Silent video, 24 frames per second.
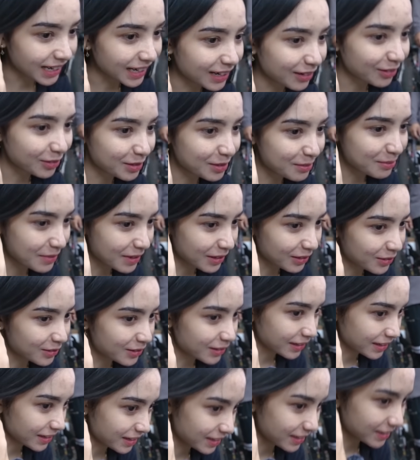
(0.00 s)
kan aku nebak
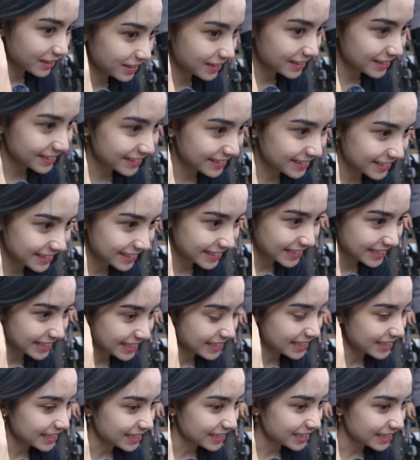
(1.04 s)
doang ya. Uh,
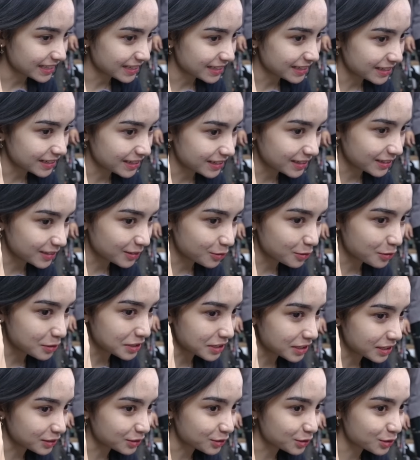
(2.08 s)

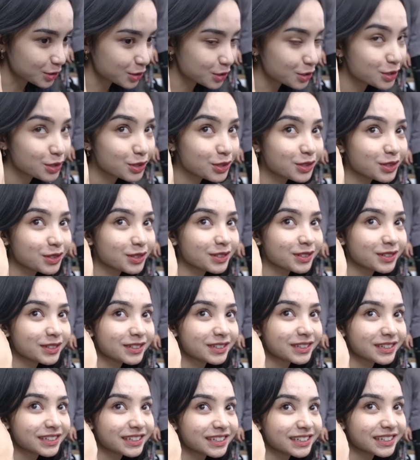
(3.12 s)

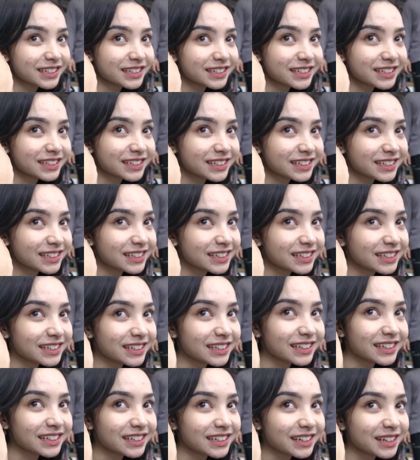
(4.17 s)
200. 200 apa?
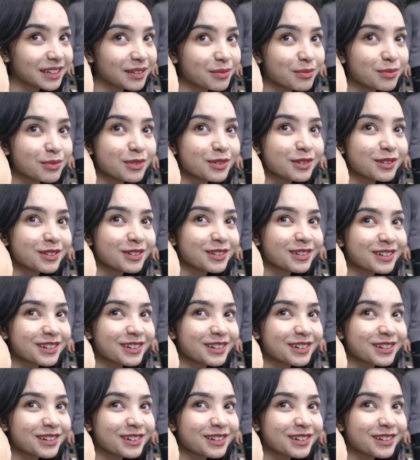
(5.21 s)
Ribu.